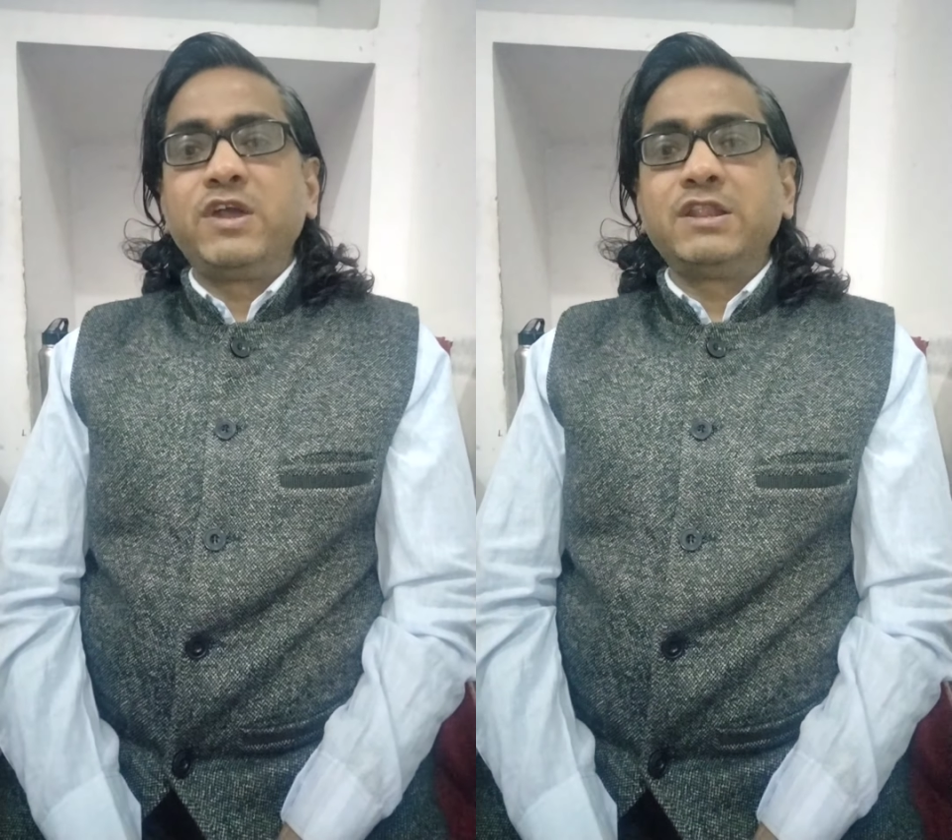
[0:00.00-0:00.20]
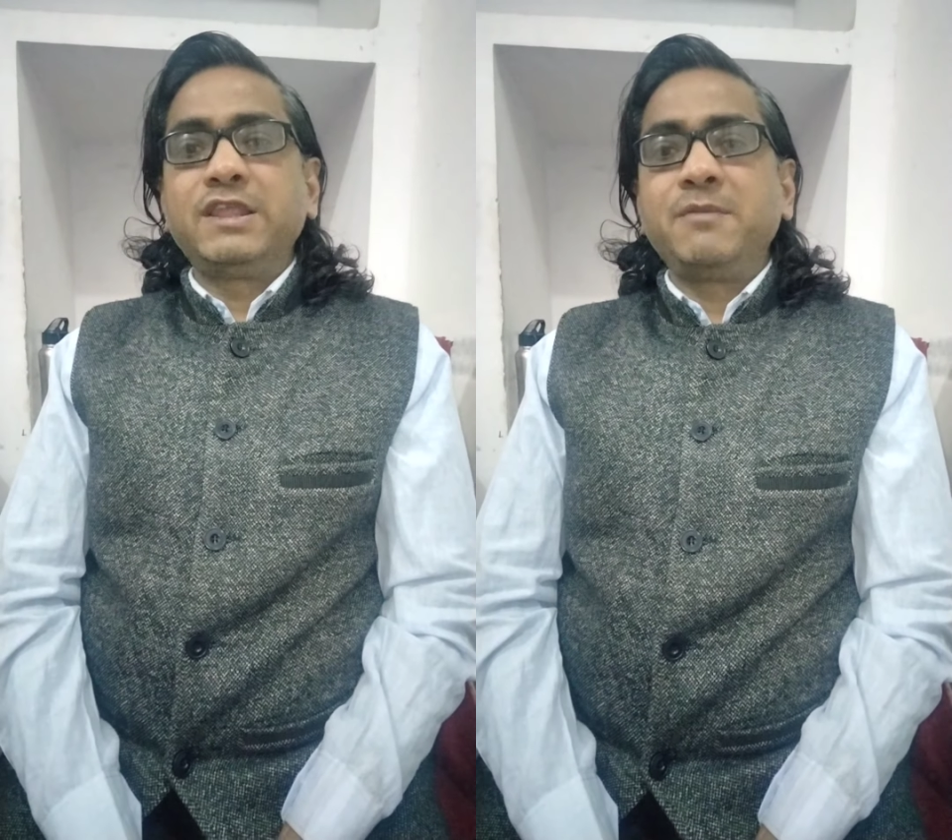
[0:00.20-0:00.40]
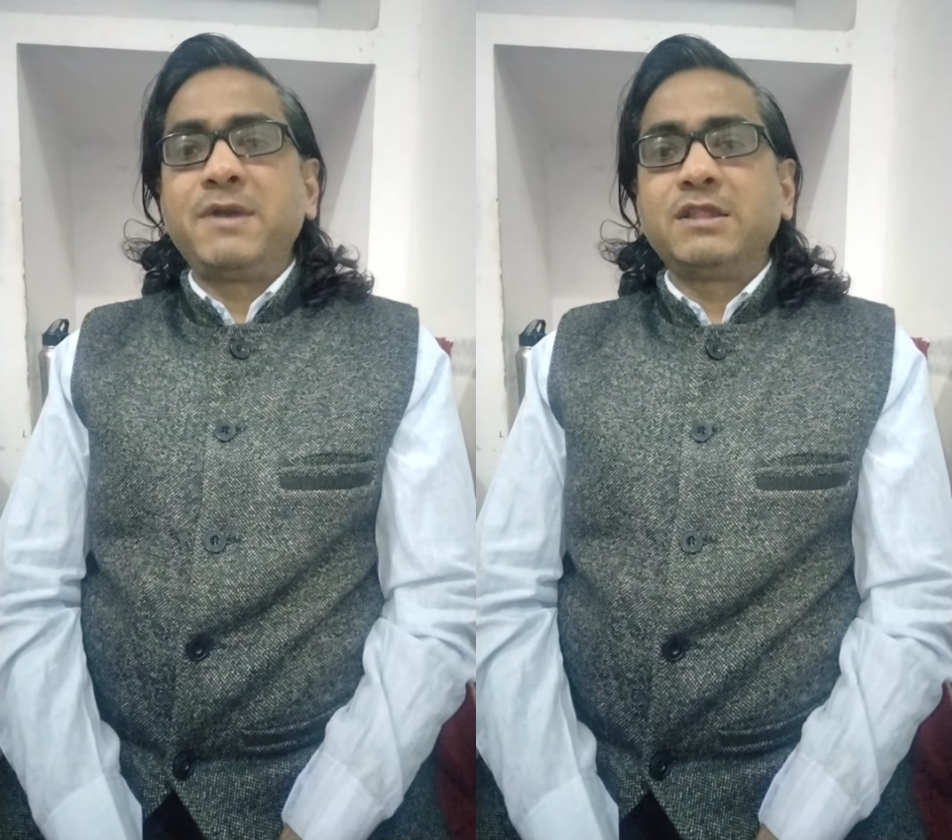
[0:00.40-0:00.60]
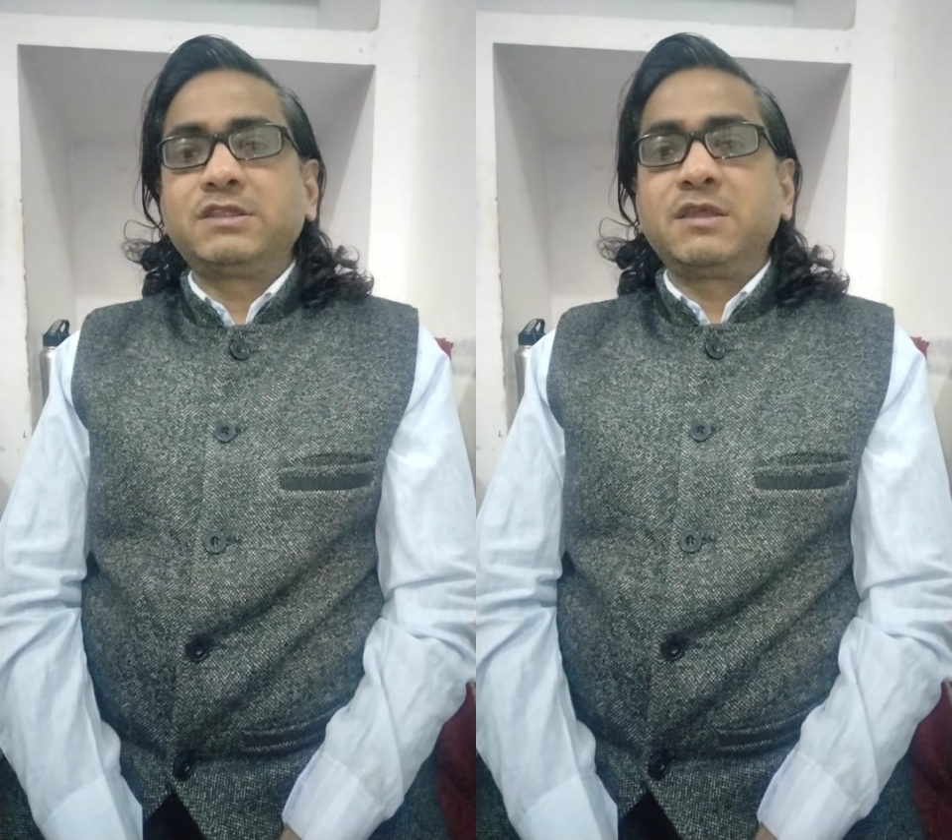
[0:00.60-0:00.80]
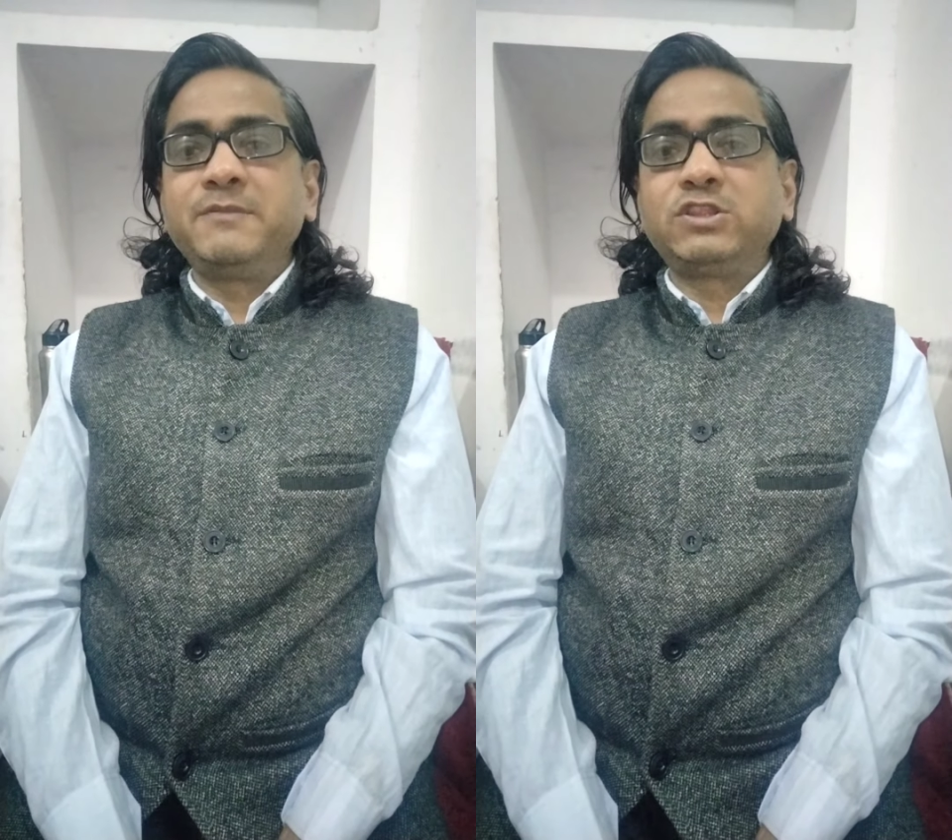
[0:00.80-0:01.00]
वंदे
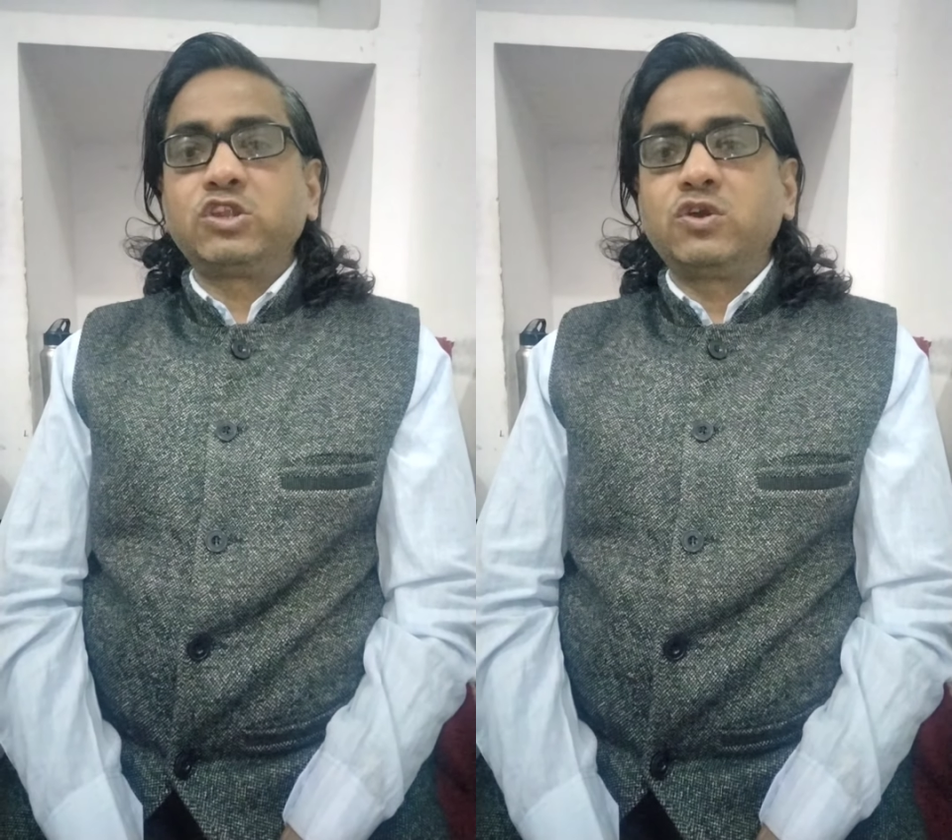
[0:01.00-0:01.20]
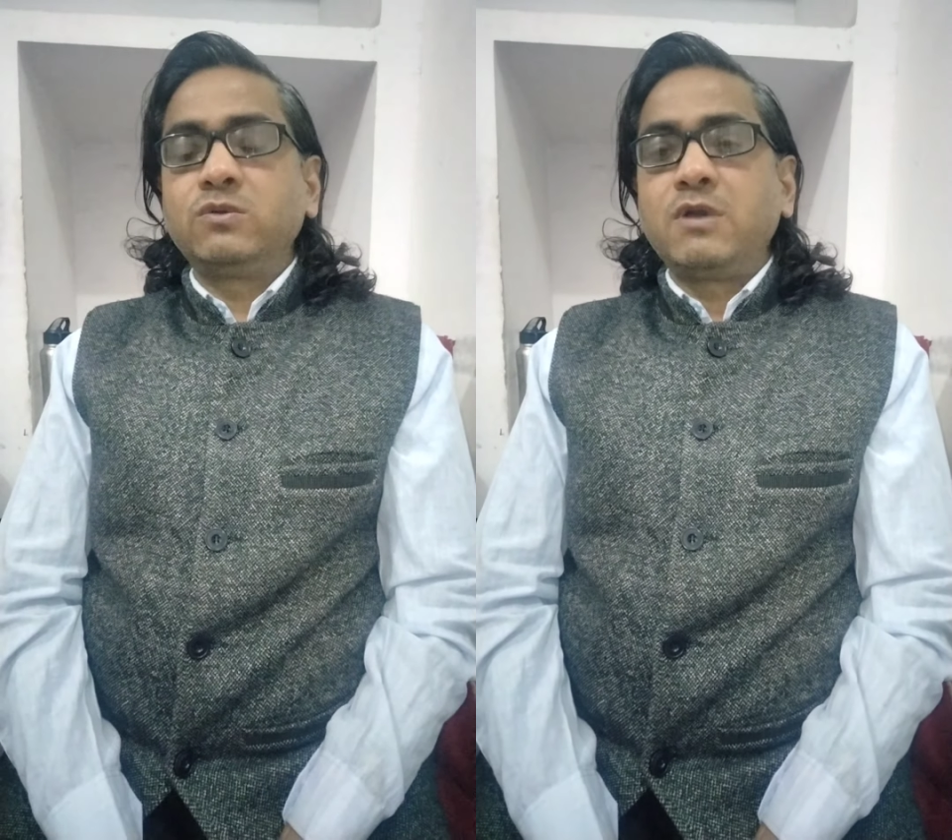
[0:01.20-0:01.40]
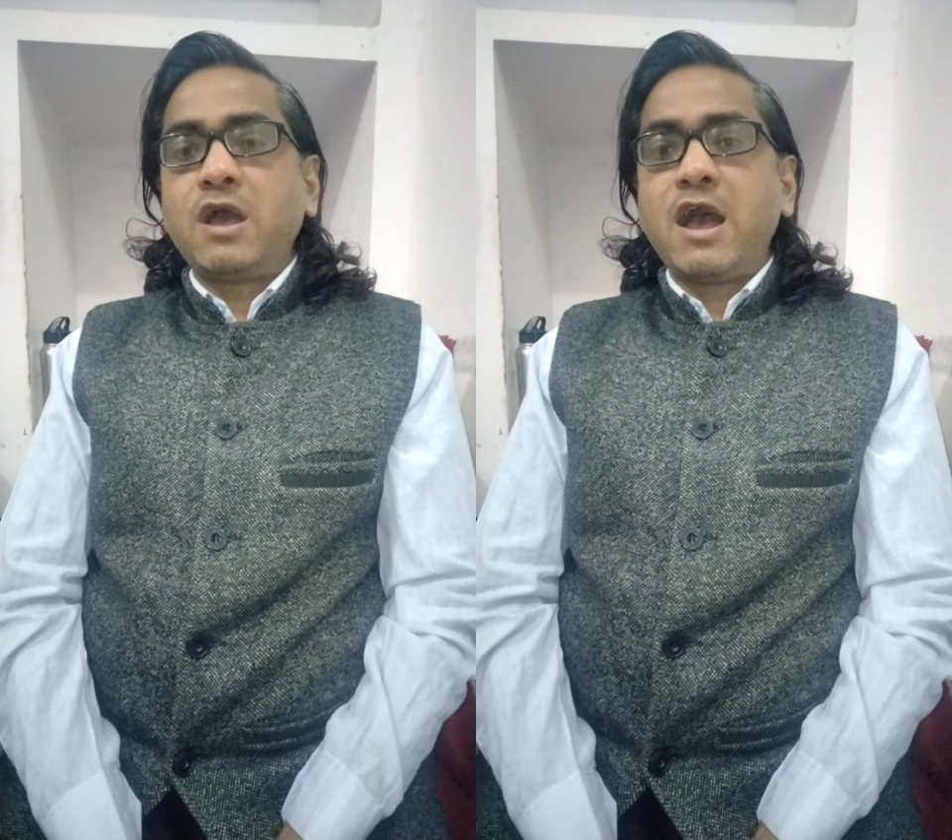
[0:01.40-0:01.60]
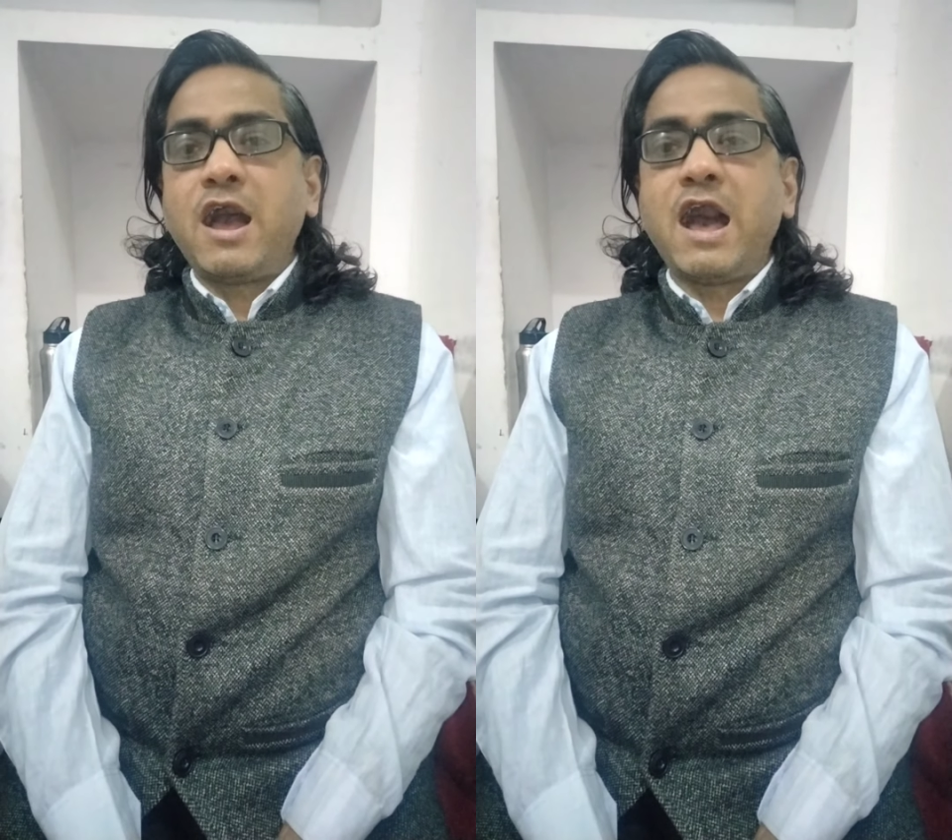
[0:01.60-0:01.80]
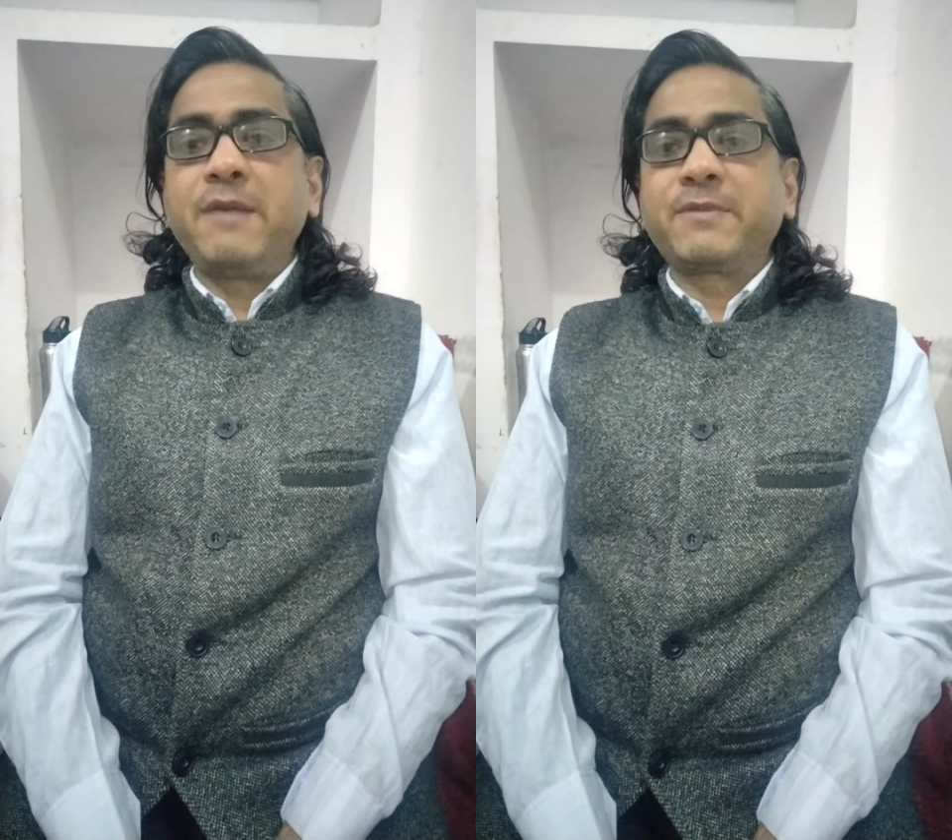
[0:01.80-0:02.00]
मातरम मित्रों
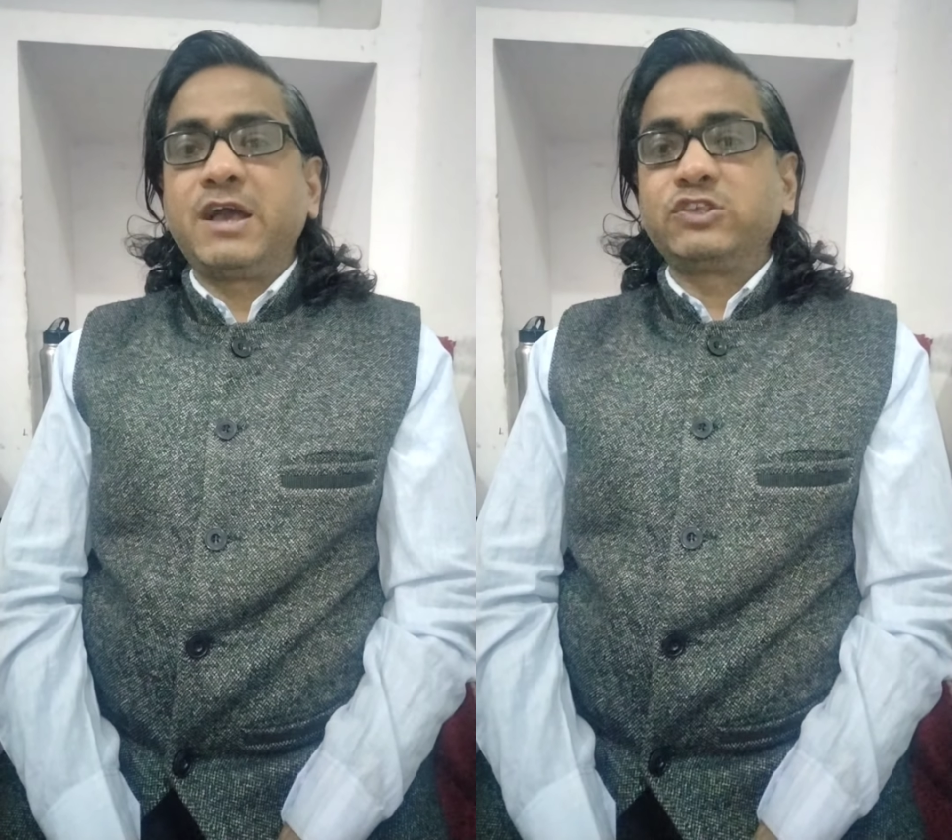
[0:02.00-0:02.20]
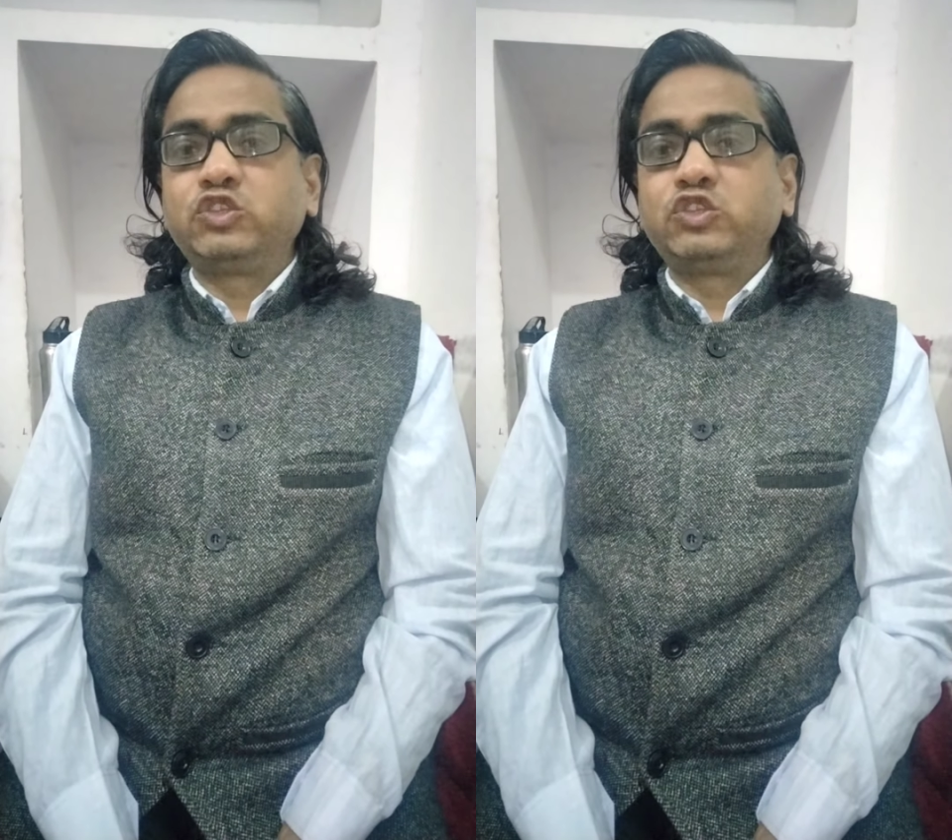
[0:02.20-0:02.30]
आपका